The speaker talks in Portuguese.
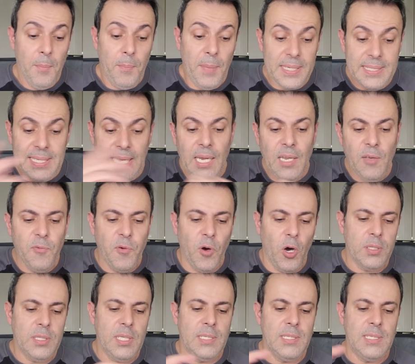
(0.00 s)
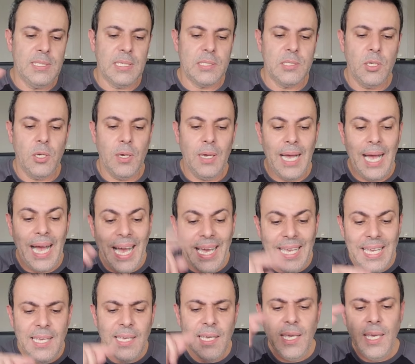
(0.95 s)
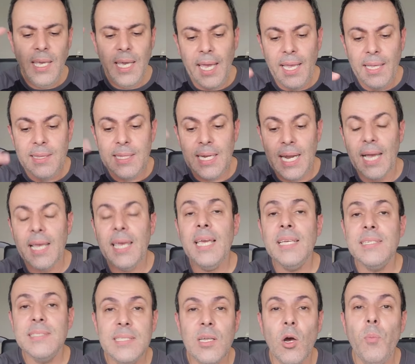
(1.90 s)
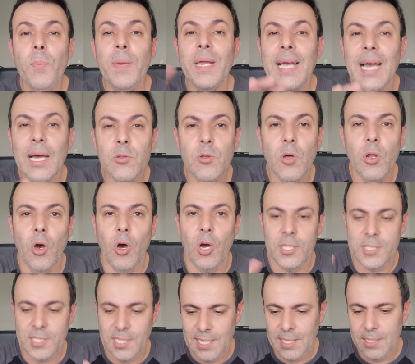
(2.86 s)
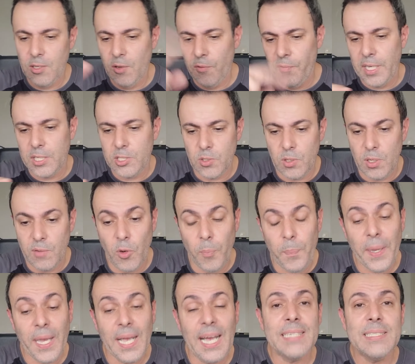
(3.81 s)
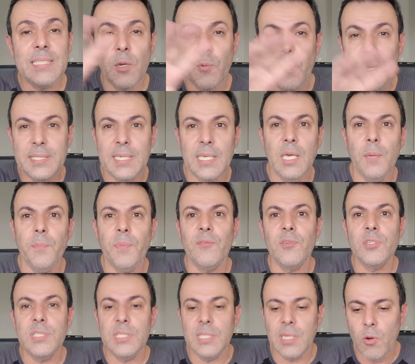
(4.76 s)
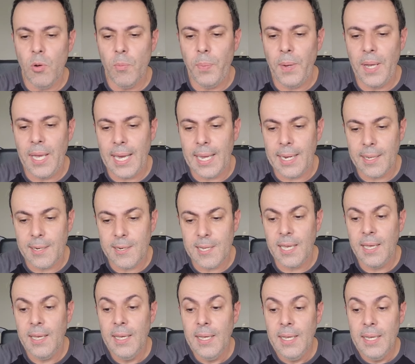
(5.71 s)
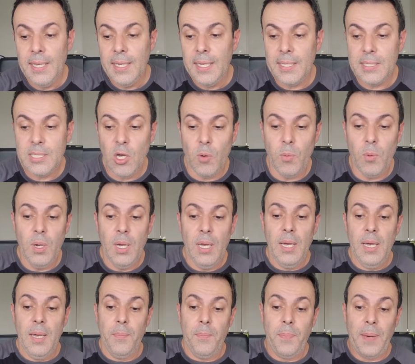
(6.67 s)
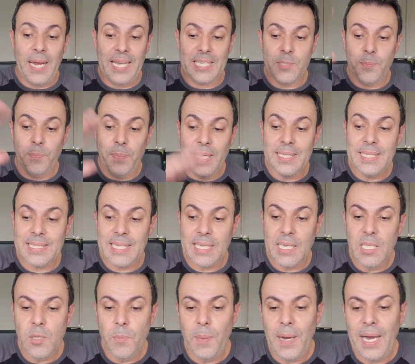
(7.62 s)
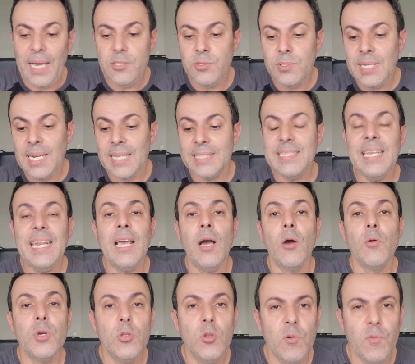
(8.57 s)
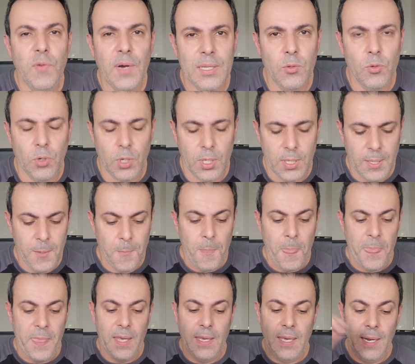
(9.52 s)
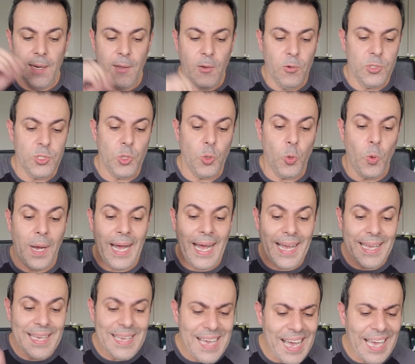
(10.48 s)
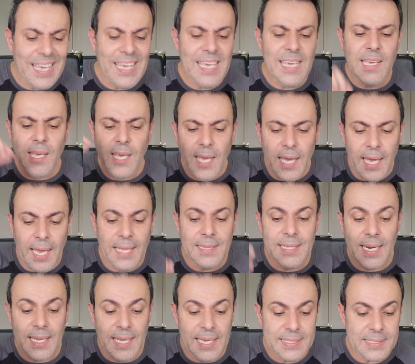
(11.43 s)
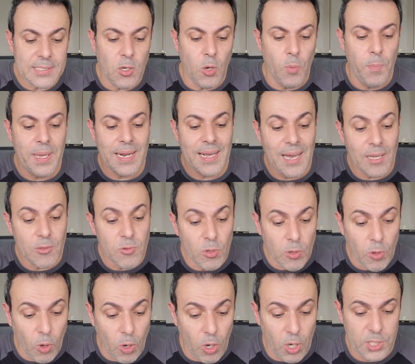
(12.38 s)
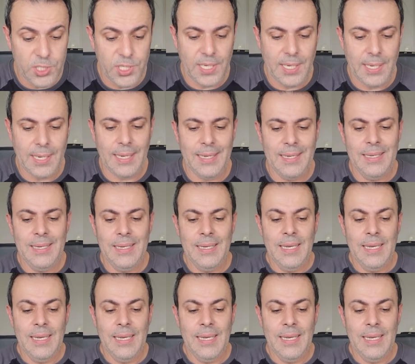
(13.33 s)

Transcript: Mas aí ele volta e diz assim: ó, aí que entra a questão mercadológica. Então vejam, eu vou pegar a sequência aqui para vocês acompanharem, né? Então, para as bandas aqui de baixo trazerem algo inovador. E ele continua: aí que entra a questão mercadológica.